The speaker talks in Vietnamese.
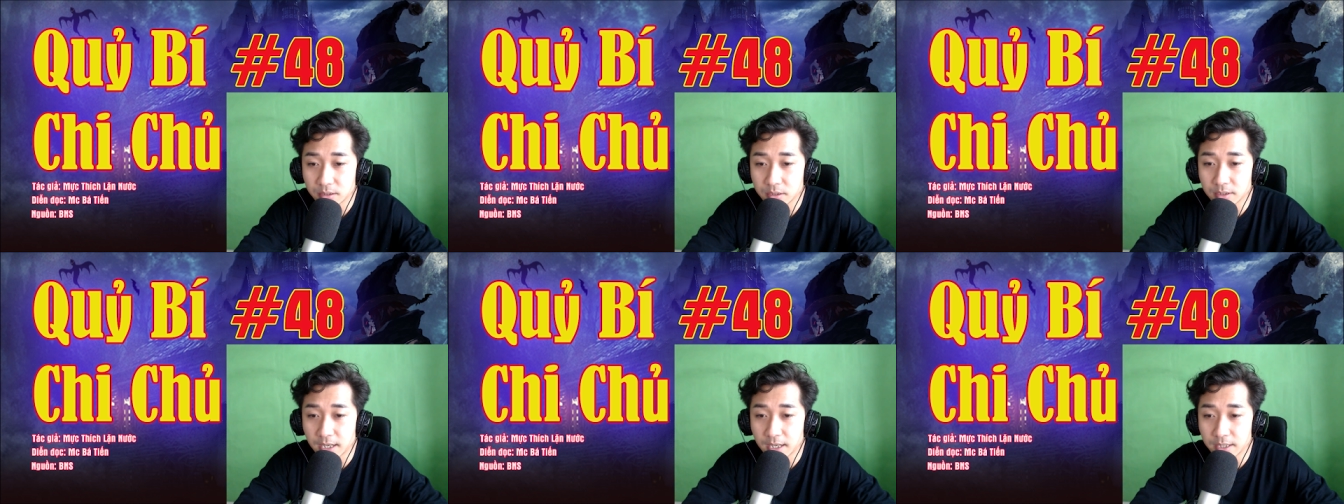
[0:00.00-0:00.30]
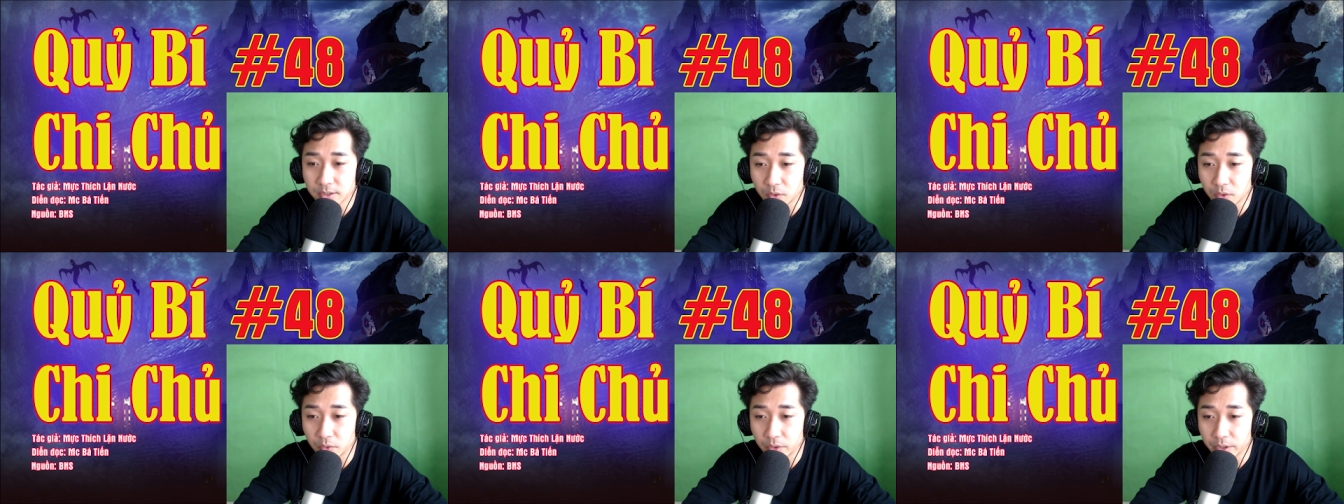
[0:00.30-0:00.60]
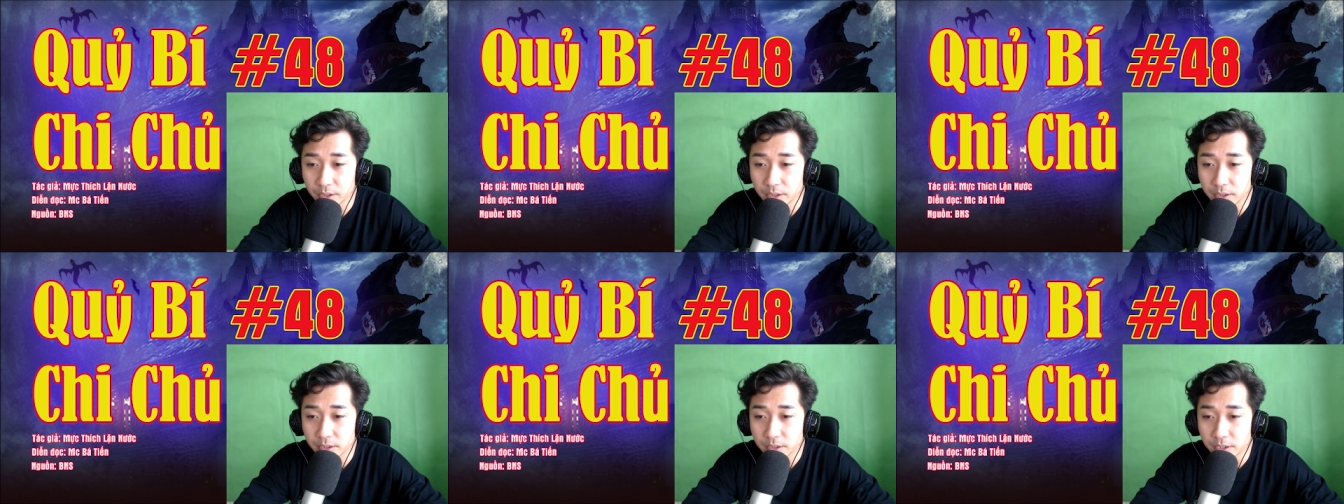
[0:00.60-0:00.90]
Buổi
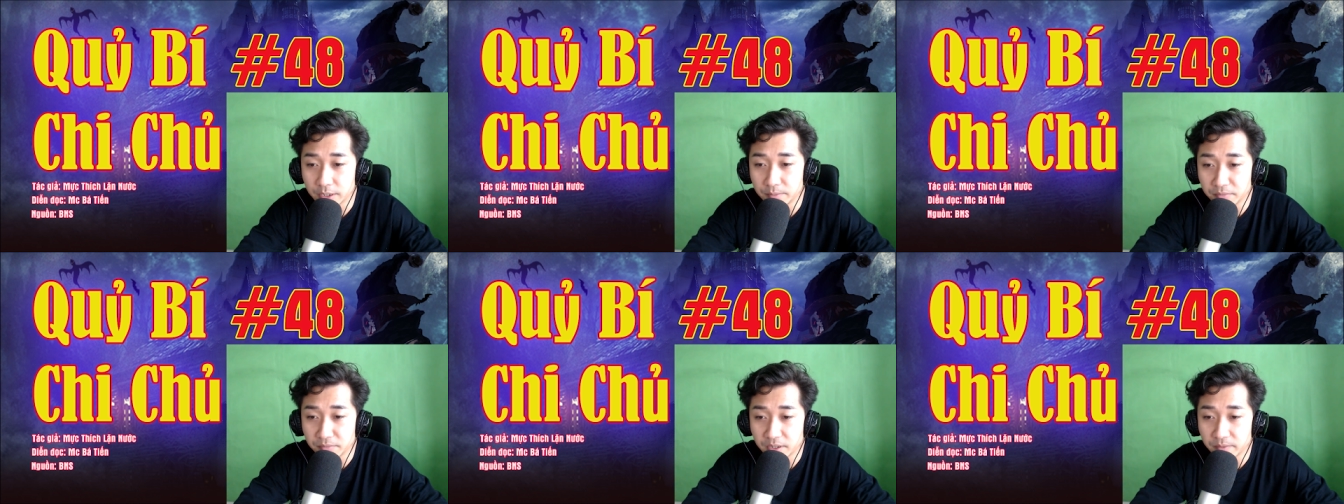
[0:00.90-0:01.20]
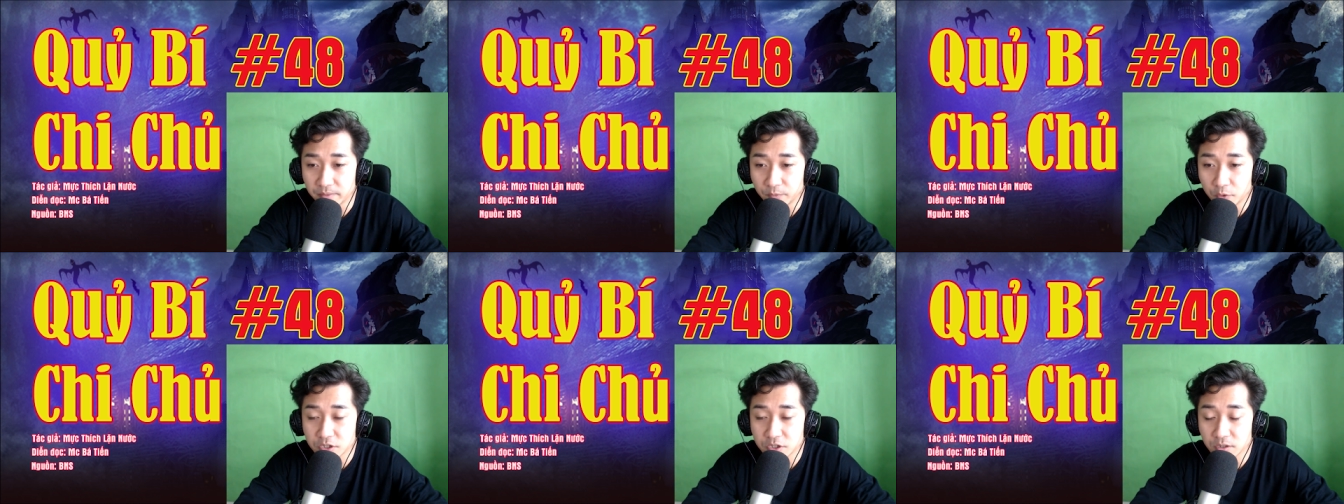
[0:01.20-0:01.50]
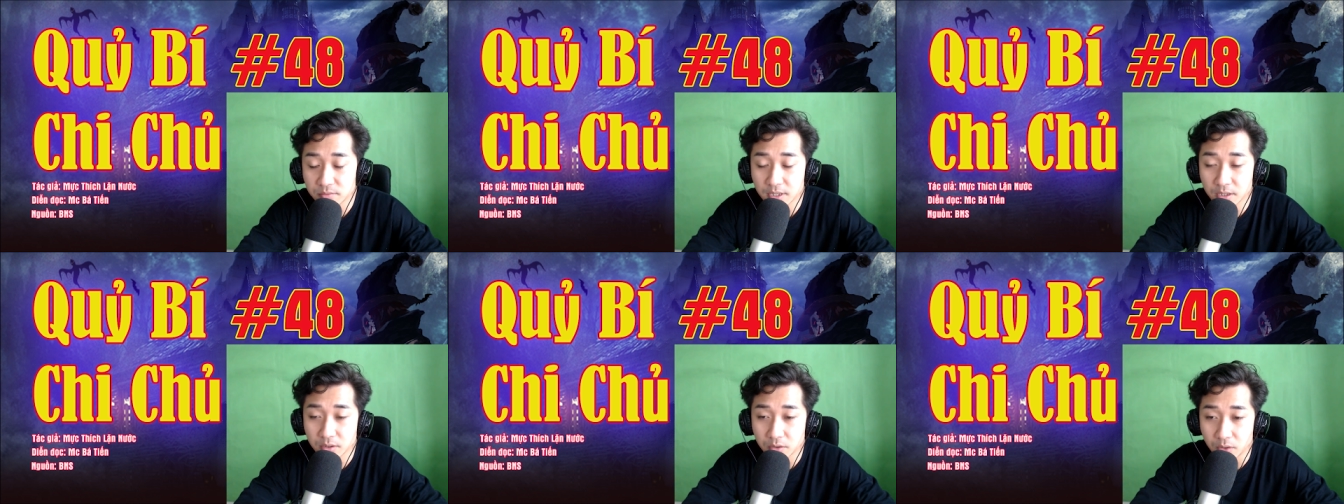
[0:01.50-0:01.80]
sáng phải điều tra
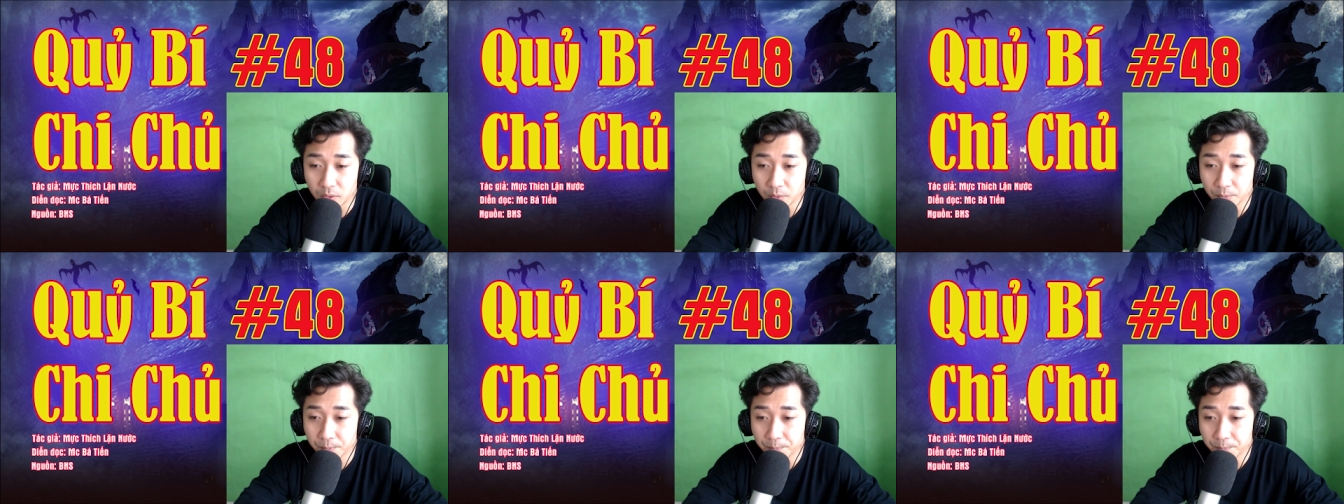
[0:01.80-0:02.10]
những người